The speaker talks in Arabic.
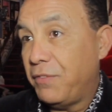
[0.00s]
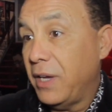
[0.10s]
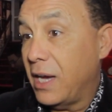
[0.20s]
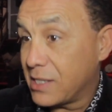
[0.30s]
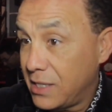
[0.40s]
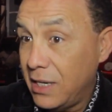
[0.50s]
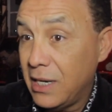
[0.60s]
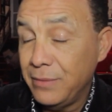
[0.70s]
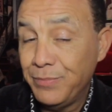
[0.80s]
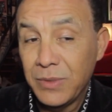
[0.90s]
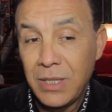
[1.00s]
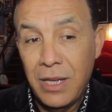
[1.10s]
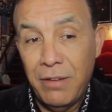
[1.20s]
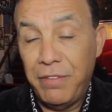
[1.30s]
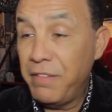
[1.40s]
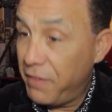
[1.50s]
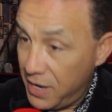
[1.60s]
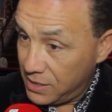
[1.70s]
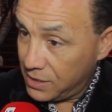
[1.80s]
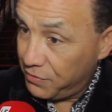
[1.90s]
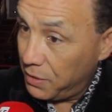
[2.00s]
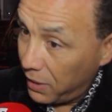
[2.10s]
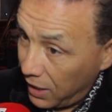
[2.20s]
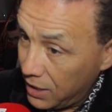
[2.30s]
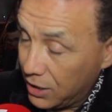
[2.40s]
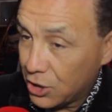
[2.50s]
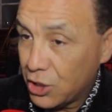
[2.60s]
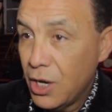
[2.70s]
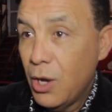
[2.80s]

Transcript: في اصيله في فاس في مراكش